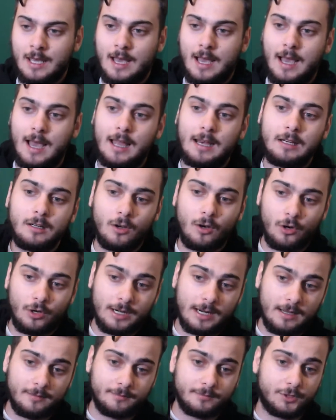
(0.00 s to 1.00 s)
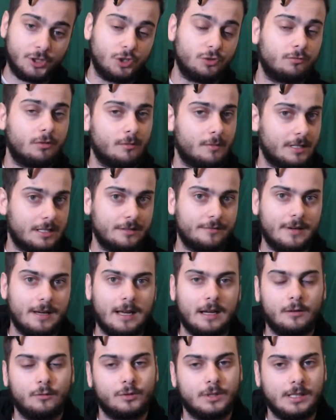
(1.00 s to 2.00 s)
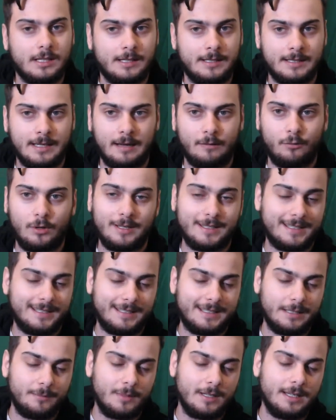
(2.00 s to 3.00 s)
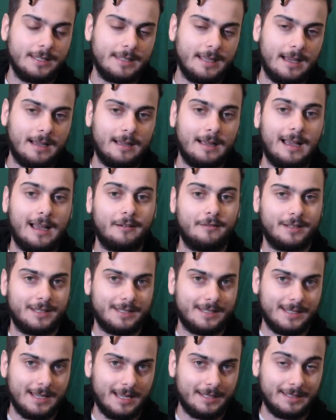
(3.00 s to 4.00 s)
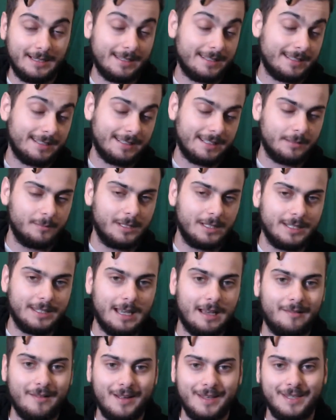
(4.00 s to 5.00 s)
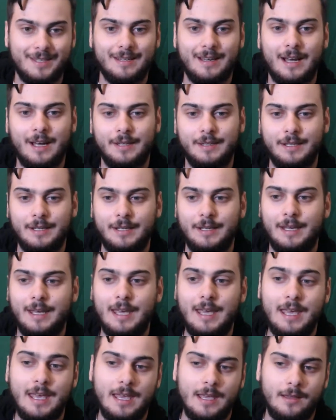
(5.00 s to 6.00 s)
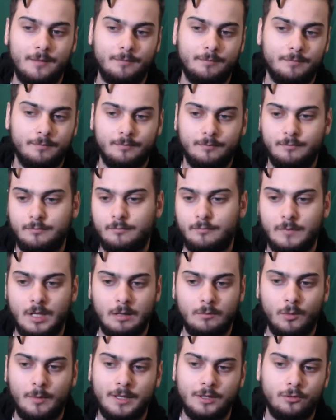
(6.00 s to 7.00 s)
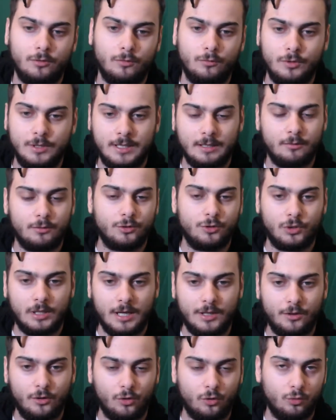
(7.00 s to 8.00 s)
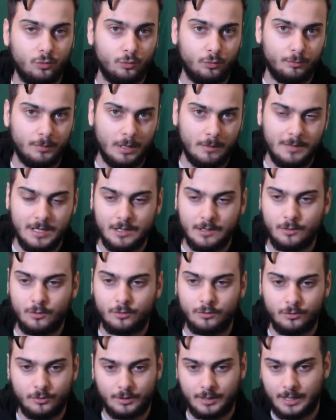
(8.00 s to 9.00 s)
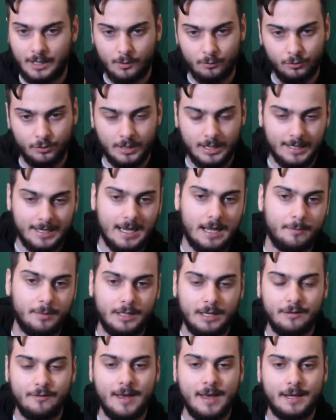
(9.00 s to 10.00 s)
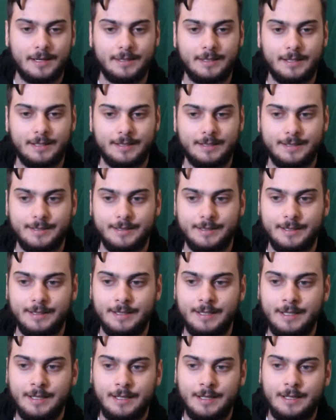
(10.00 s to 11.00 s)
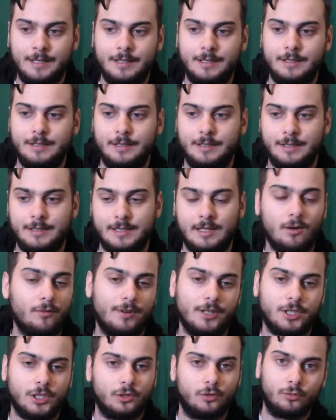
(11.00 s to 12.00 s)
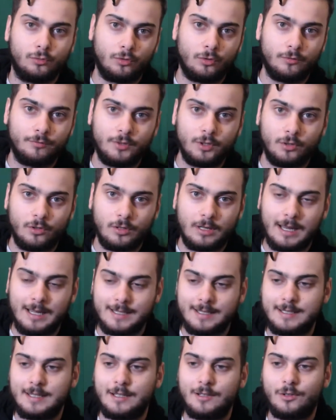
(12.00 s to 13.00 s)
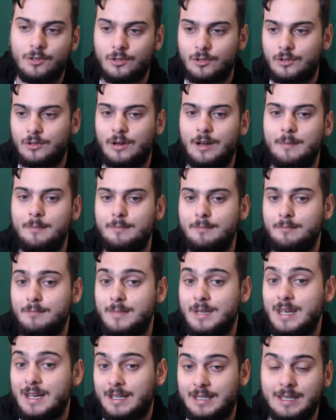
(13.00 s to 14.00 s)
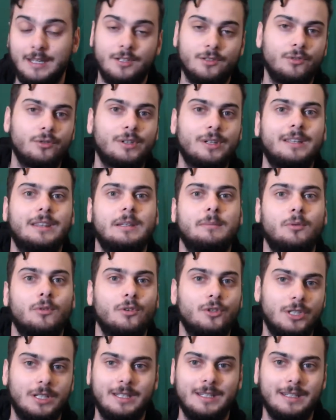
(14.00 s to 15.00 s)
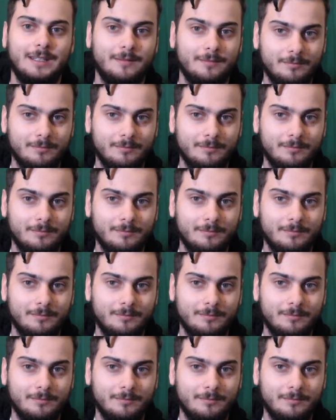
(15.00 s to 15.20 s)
Allora, 5 mesi fa, utilizzavo la sensibilità avanzata, le sensibilità avanzate, e nel momento in cui stavo giocando con un mio amico, nonché uno dei capi dei Vertex, eh, stavo facendo un 1v1 classico e mi ha chiesto che tipologia di